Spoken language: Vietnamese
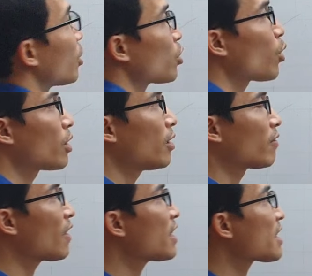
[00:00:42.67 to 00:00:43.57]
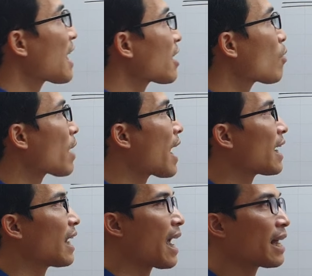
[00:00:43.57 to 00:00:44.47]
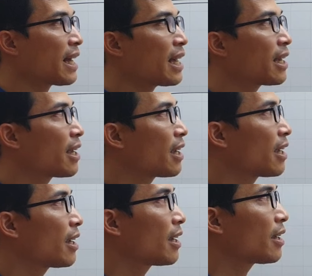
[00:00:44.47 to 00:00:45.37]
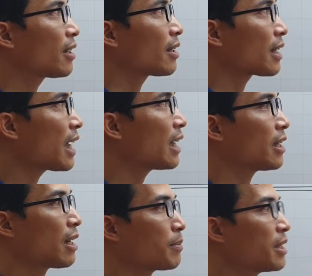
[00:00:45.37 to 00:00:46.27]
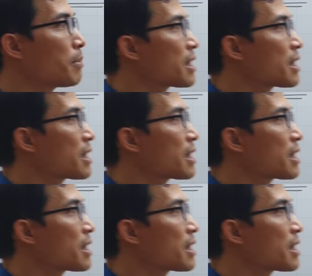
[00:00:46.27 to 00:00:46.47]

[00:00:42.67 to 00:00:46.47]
rồi phân giác góc A là AD D thì nằm trên